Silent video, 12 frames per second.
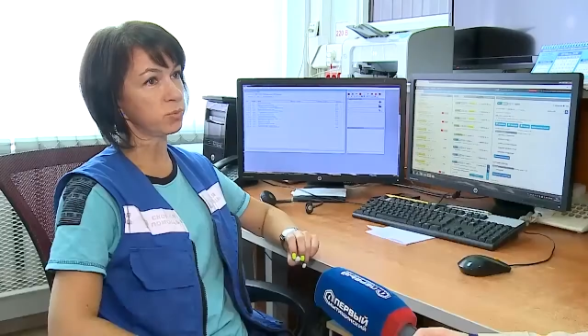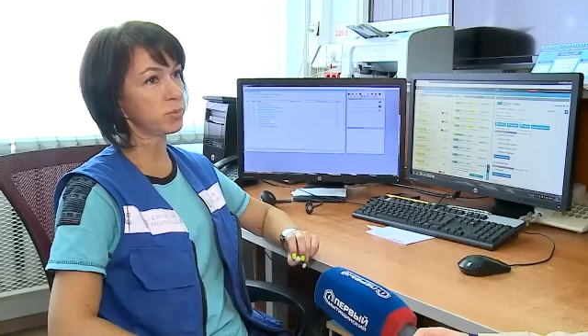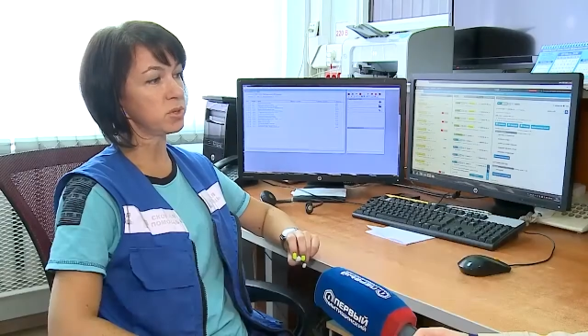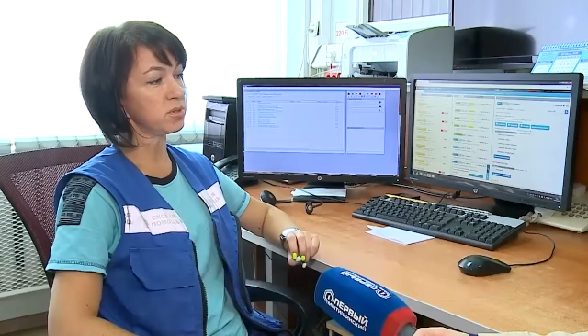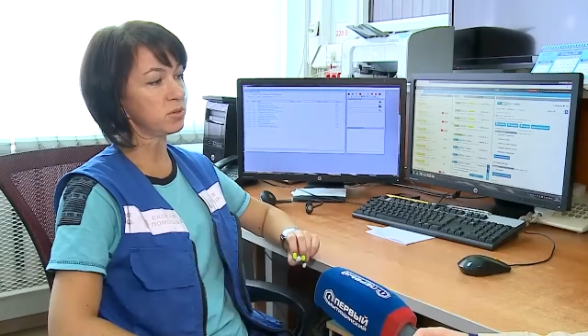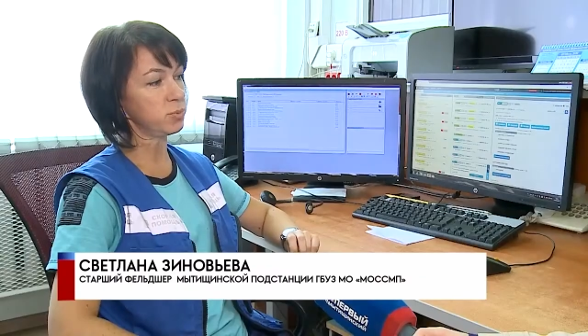
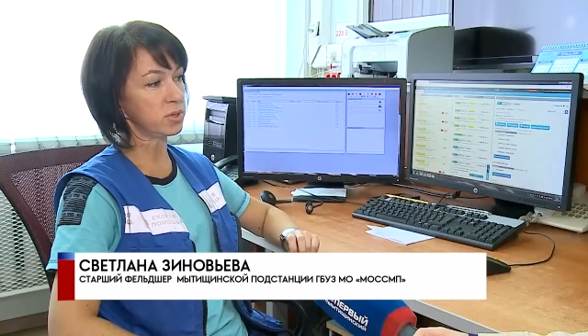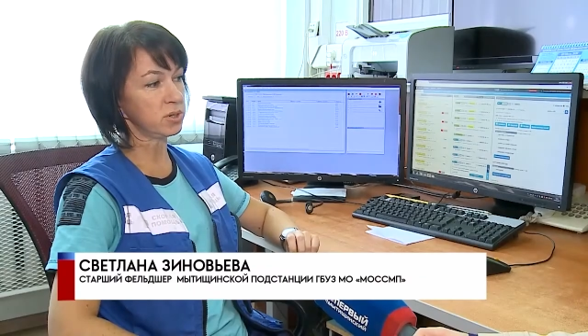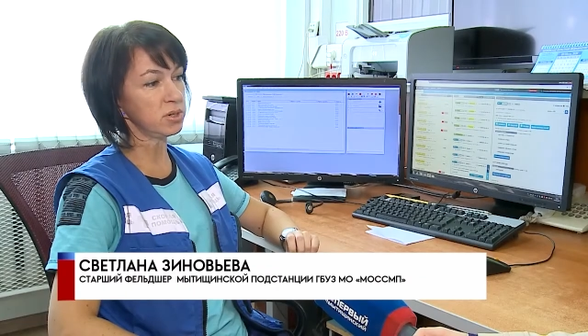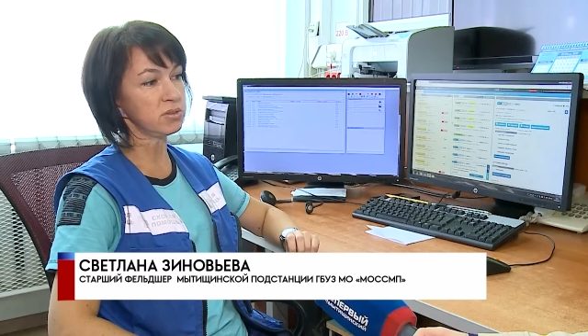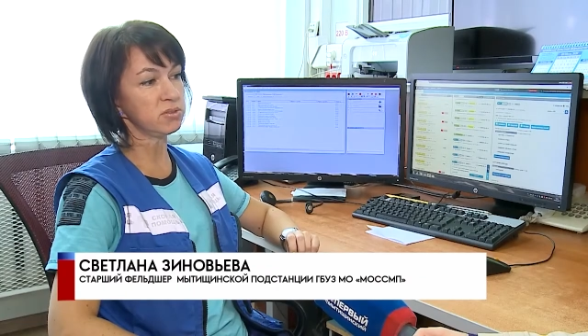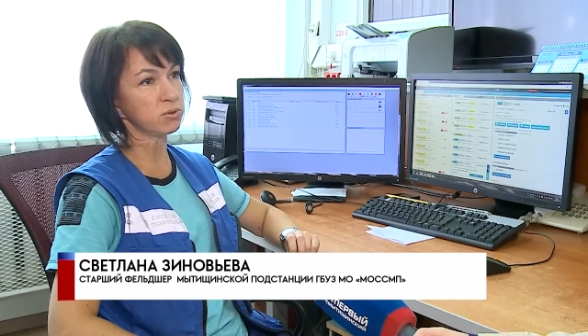Мы теперь
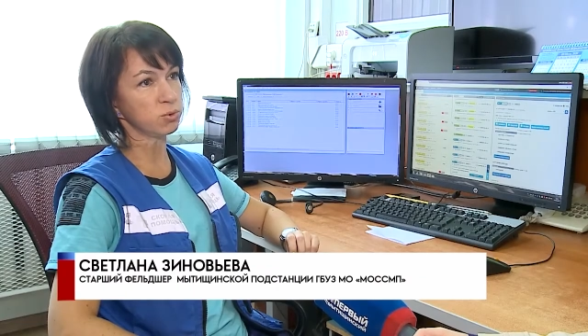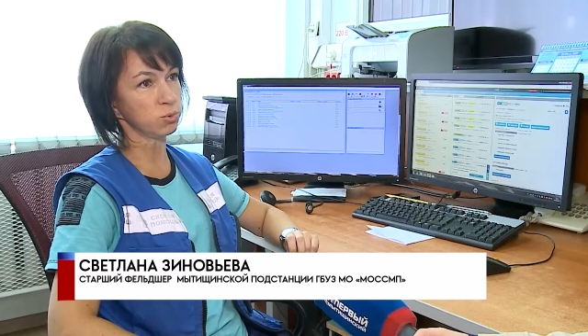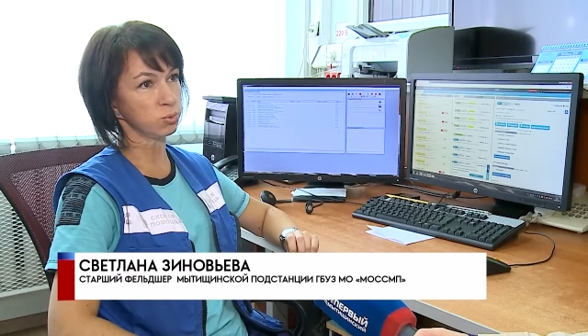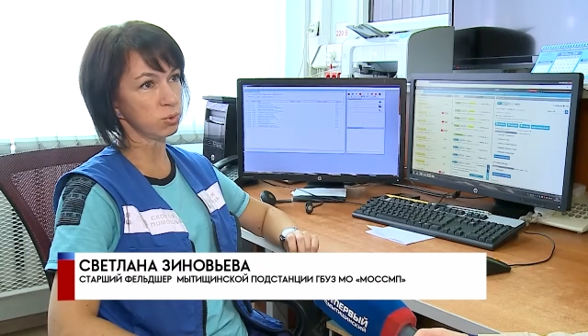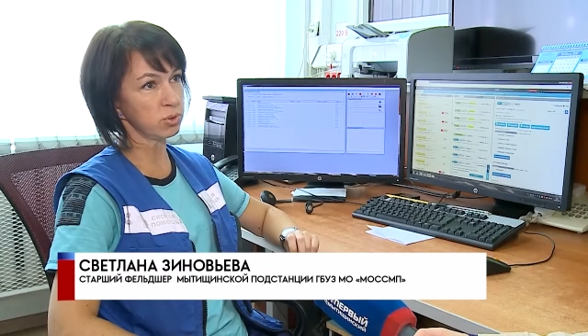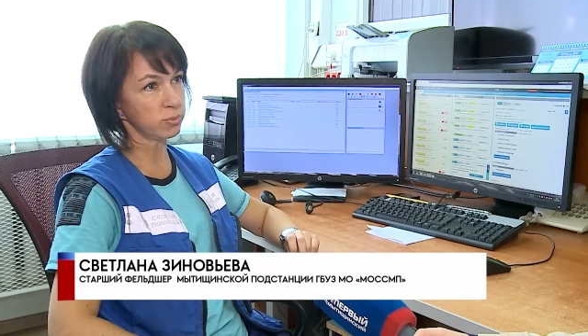не
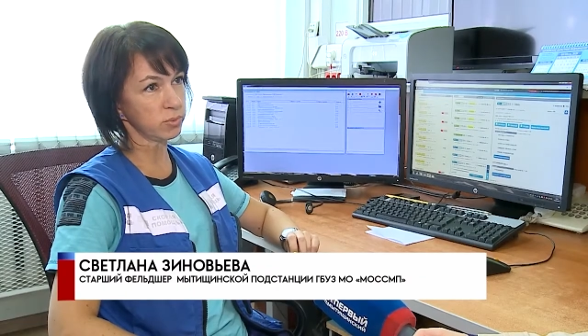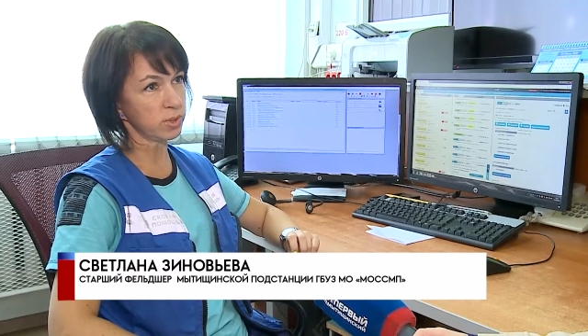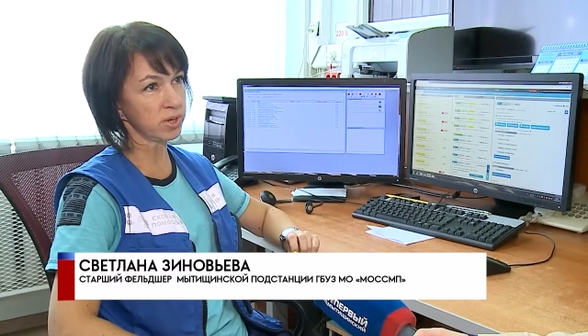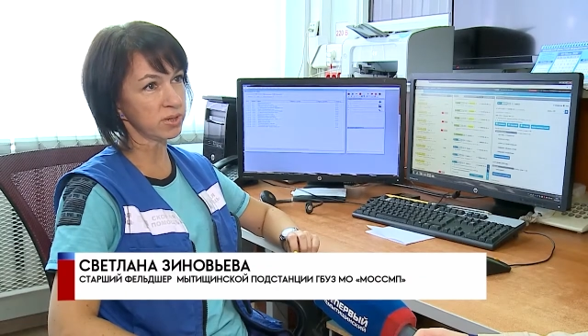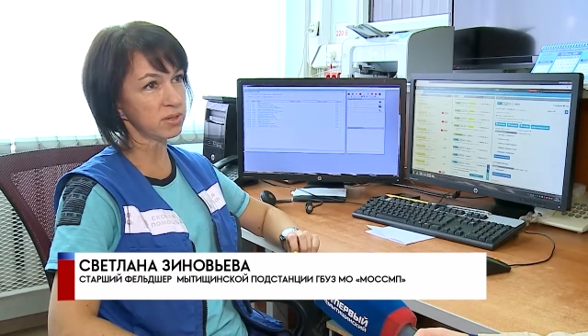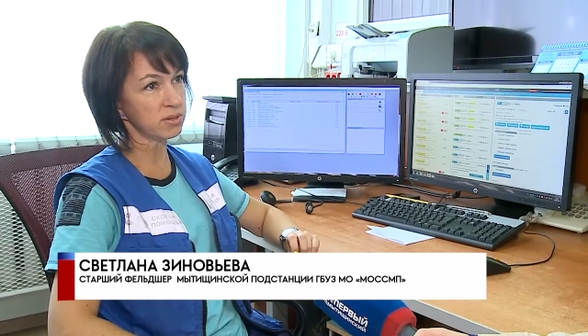диктуем
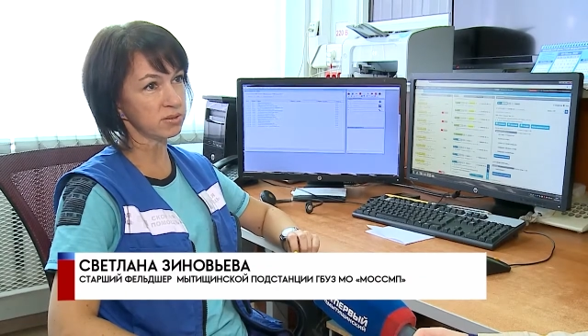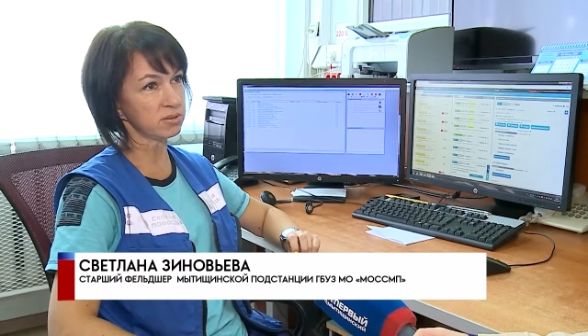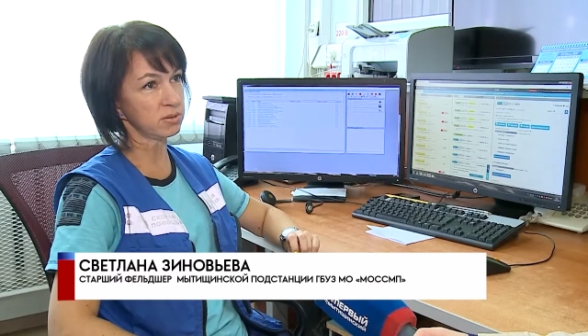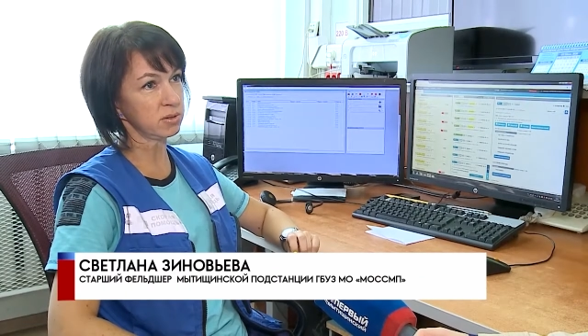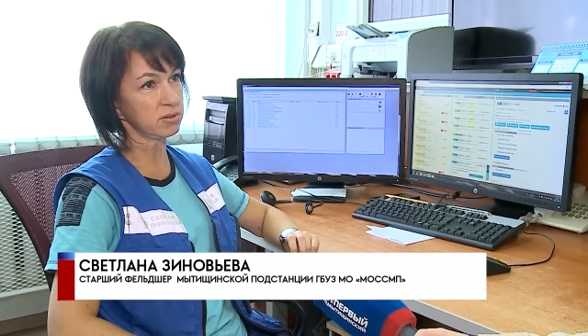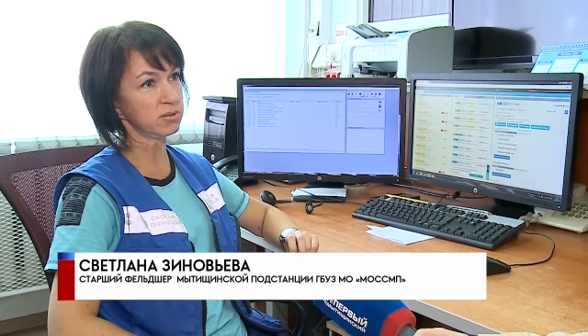адресы,